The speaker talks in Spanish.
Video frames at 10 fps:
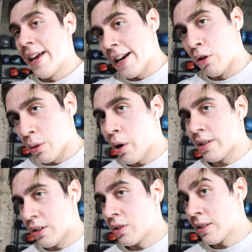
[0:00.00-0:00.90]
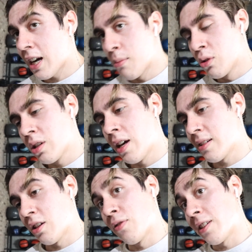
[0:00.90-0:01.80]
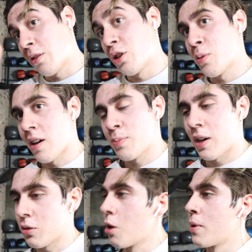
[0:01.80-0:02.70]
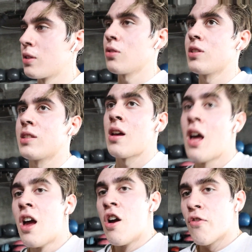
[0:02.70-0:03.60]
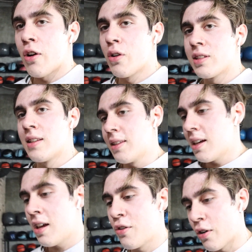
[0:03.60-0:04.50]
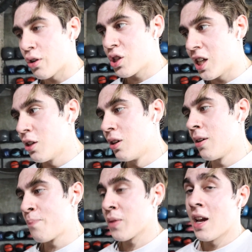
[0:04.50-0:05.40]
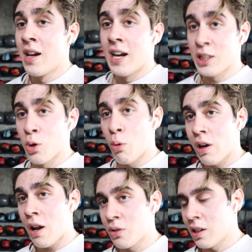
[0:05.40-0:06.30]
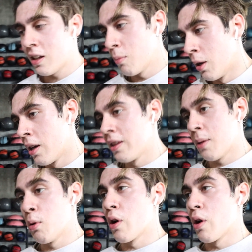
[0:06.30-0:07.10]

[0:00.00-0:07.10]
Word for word: Y en el último ejercicio sí sacamos, este, nos faltaron dos barras para todo el peso. Entonces fue algo decente, fue algo chido. Estuvo buena la rutina de mi,